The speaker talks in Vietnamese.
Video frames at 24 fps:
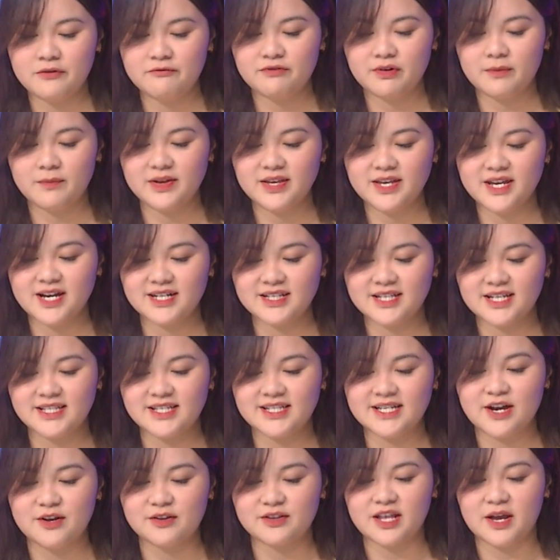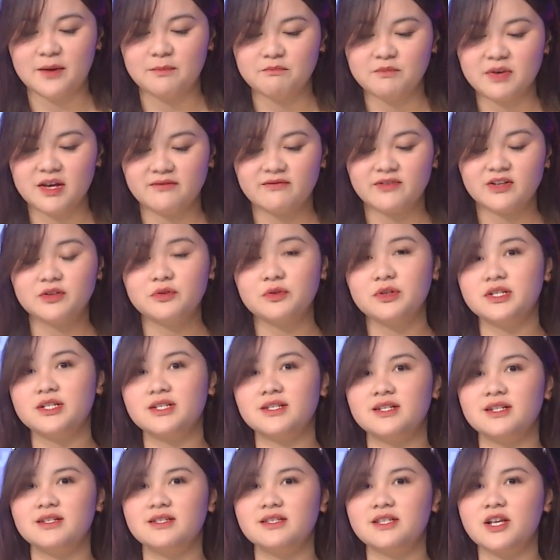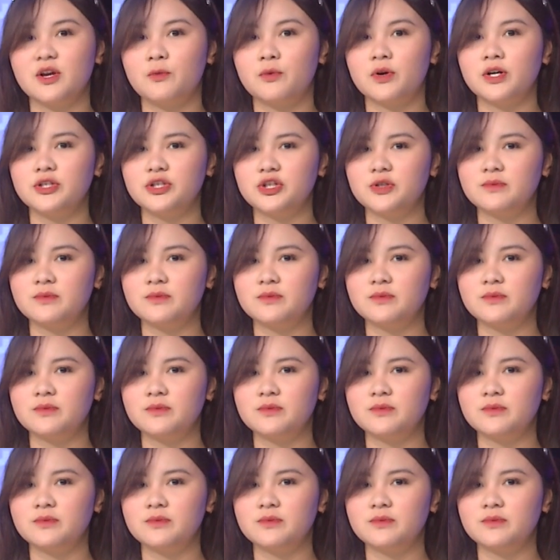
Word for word: Và bây giờ thì chào tạm biệt với Kristen Stewart.